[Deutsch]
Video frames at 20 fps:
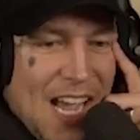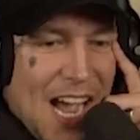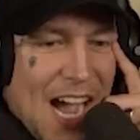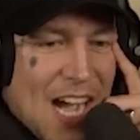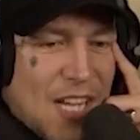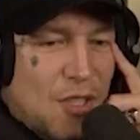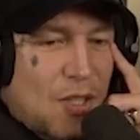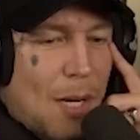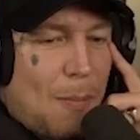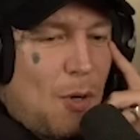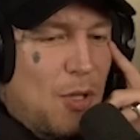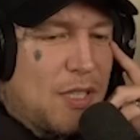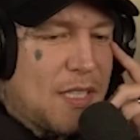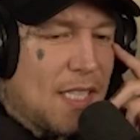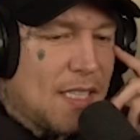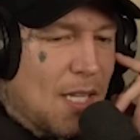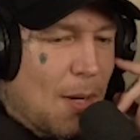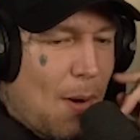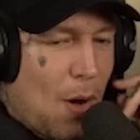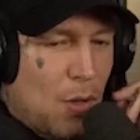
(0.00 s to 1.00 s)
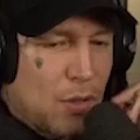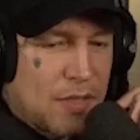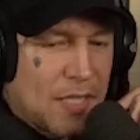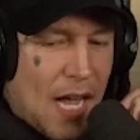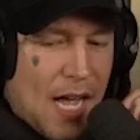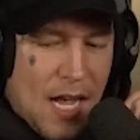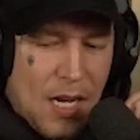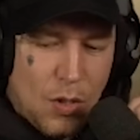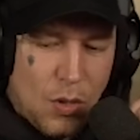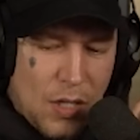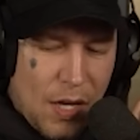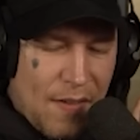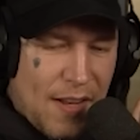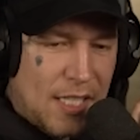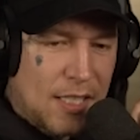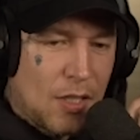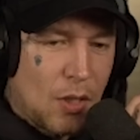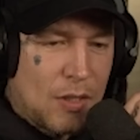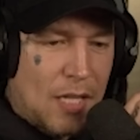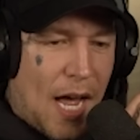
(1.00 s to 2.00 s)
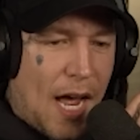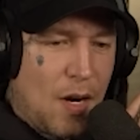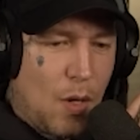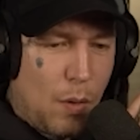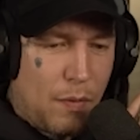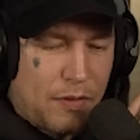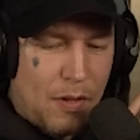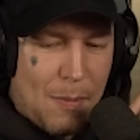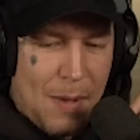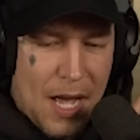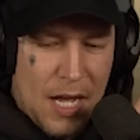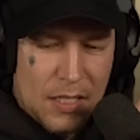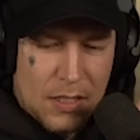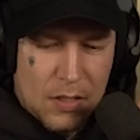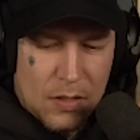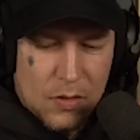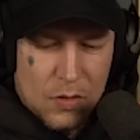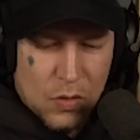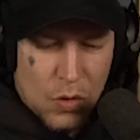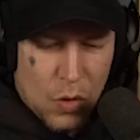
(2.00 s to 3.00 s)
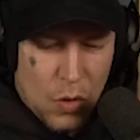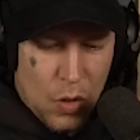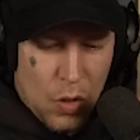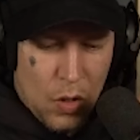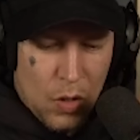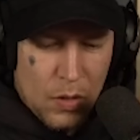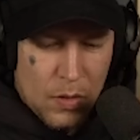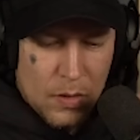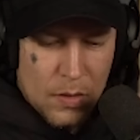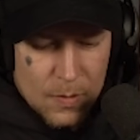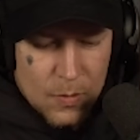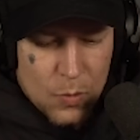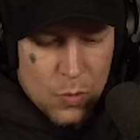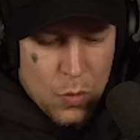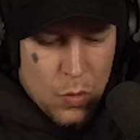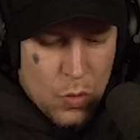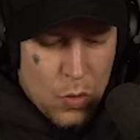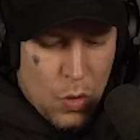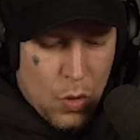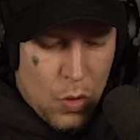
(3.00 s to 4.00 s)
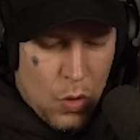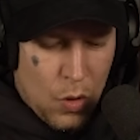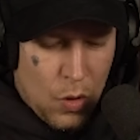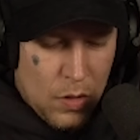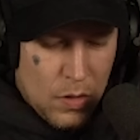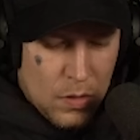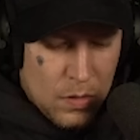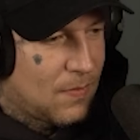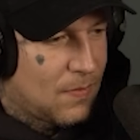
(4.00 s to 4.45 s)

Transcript: Also da muss ich jetzt aber auch sagen, und da wird jetzt auch der Anruf gemacht. So, Hugo.